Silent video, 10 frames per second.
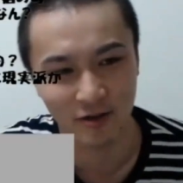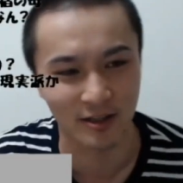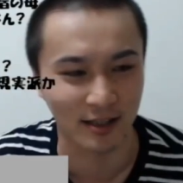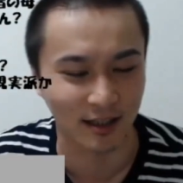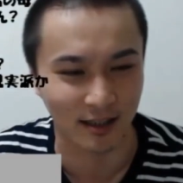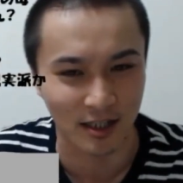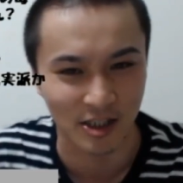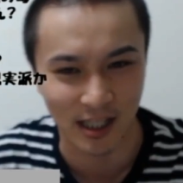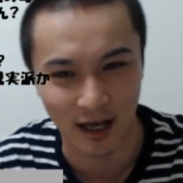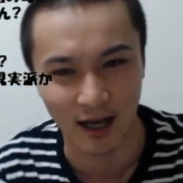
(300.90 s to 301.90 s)
ルドになってたって
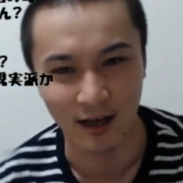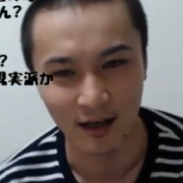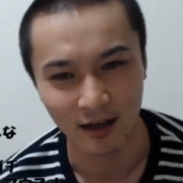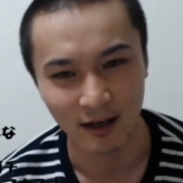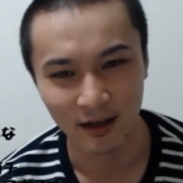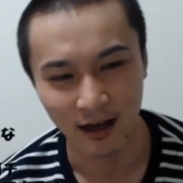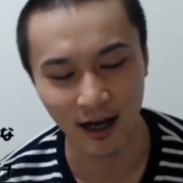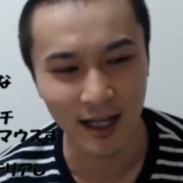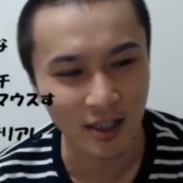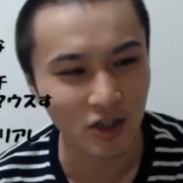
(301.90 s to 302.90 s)
話した
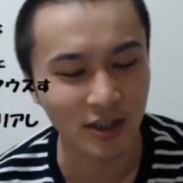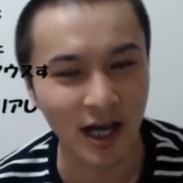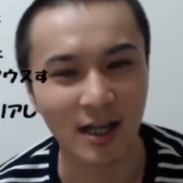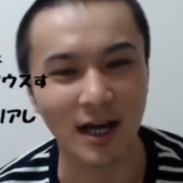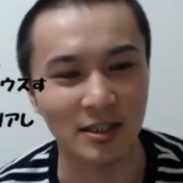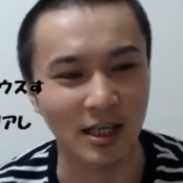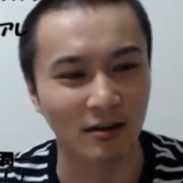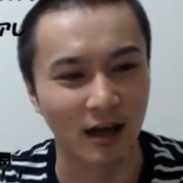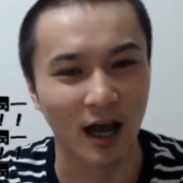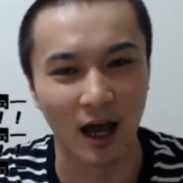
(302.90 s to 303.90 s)
あれちょっとがっかりした
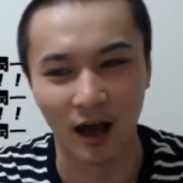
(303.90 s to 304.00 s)
よな。